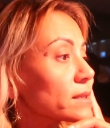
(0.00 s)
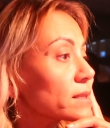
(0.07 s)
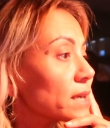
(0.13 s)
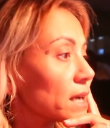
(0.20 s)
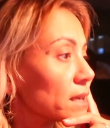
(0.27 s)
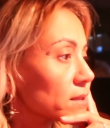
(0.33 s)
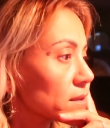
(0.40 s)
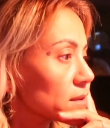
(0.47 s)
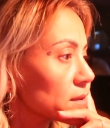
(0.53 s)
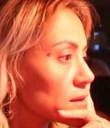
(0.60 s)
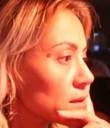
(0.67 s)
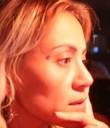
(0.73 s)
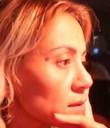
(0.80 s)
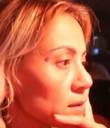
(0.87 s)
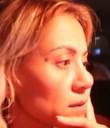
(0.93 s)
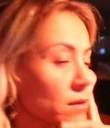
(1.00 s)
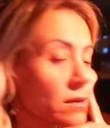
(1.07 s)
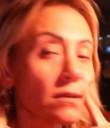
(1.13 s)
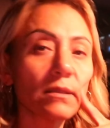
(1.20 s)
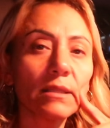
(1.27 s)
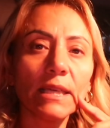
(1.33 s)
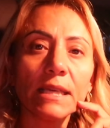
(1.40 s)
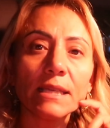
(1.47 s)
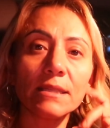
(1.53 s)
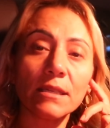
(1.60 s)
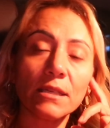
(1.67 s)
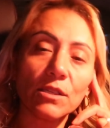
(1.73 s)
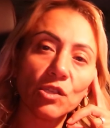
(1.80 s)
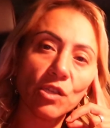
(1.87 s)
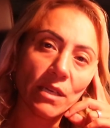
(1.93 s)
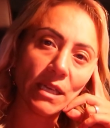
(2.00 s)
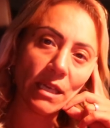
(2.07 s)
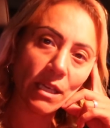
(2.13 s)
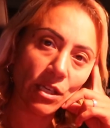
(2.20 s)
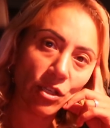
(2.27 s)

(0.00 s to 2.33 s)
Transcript: Saat sekizi çeyrek